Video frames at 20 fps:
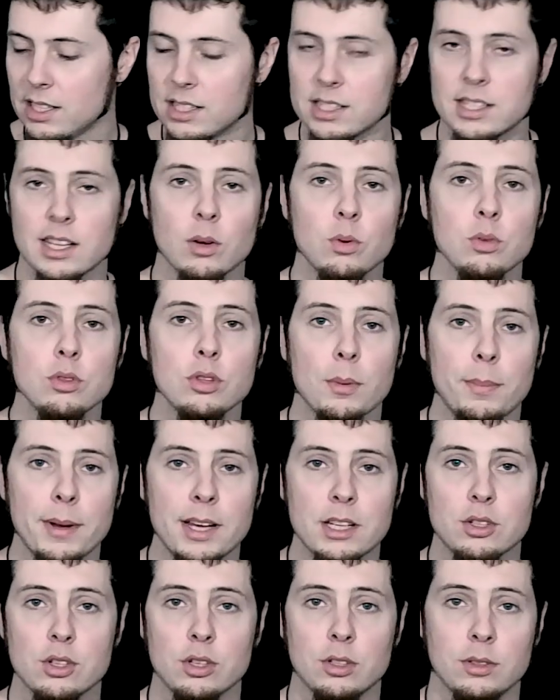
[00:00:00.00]
Segundo
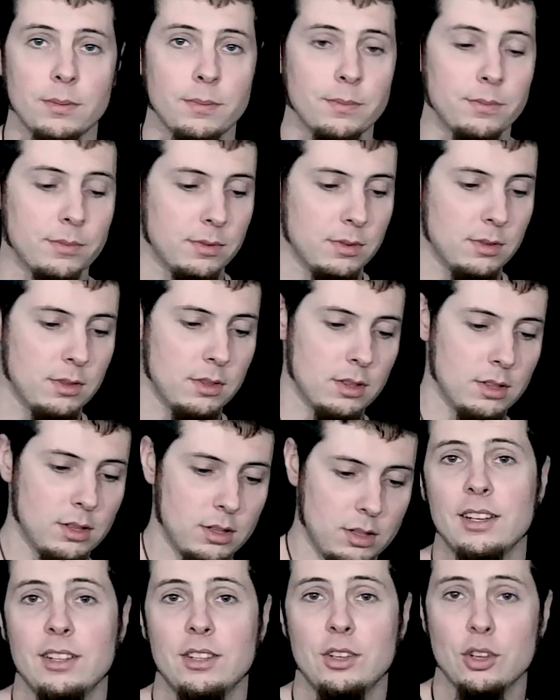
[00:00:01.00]
paso,
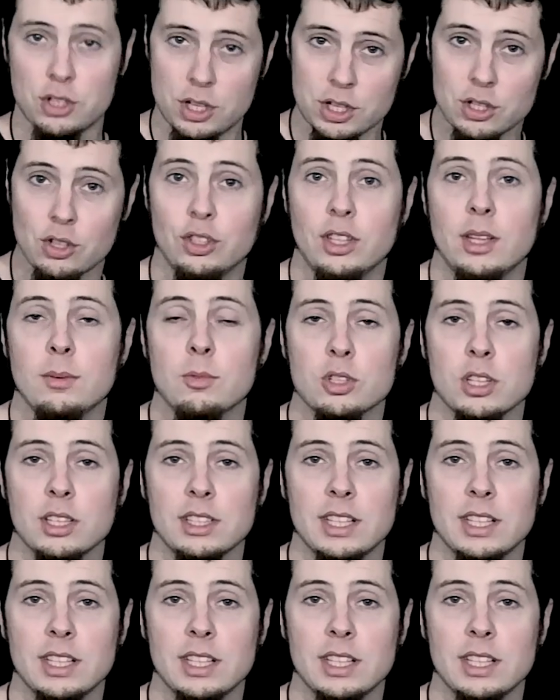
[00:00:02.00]
nos escondemos